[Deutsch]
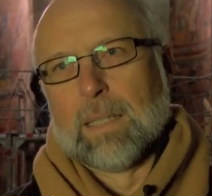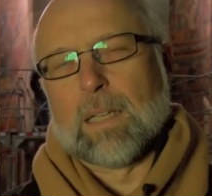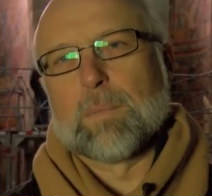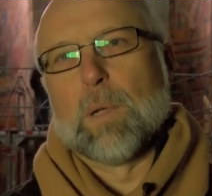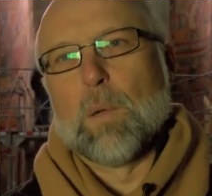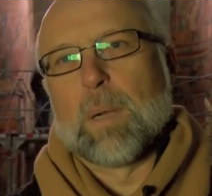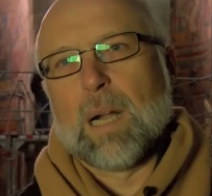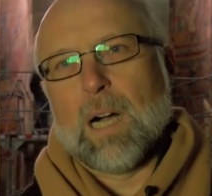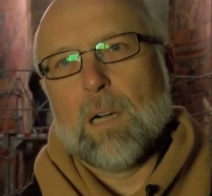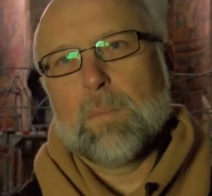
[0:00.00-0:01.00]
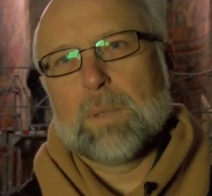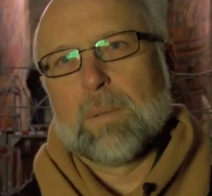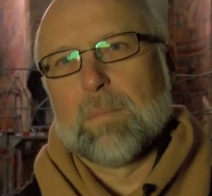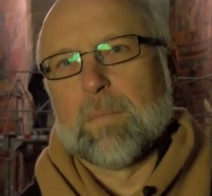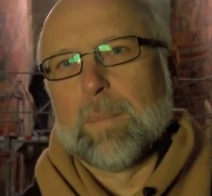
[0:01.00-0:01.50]
Dass man
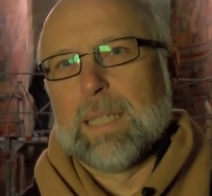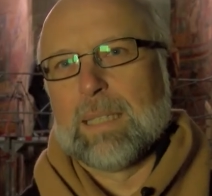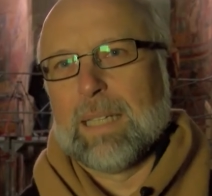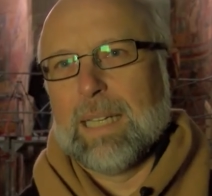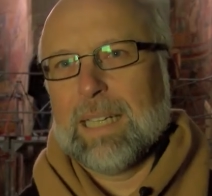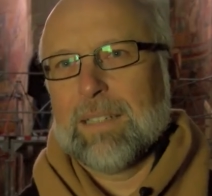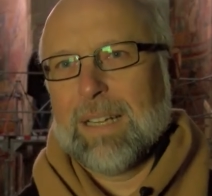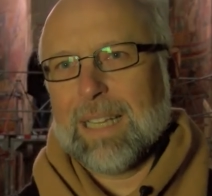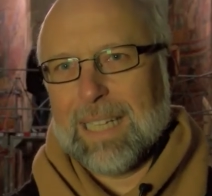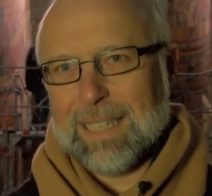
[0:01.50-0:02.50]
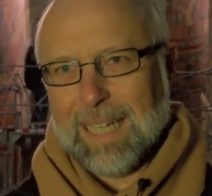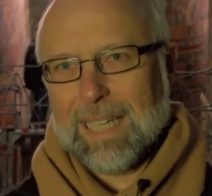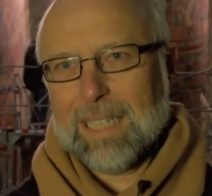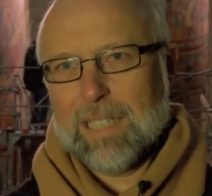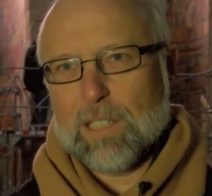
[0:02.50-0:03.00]
überhaupt mit irgendwelchen
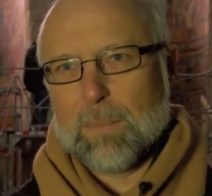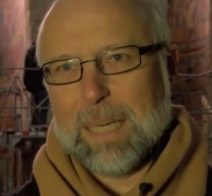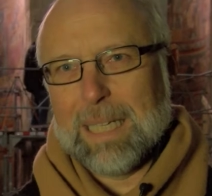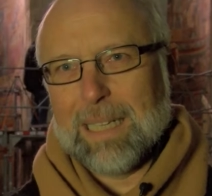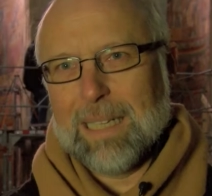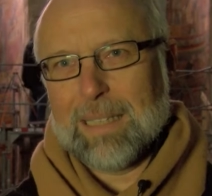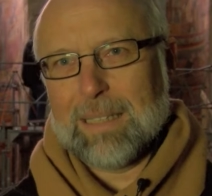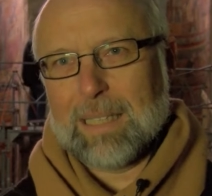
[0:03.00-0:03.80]
technischen Mitteln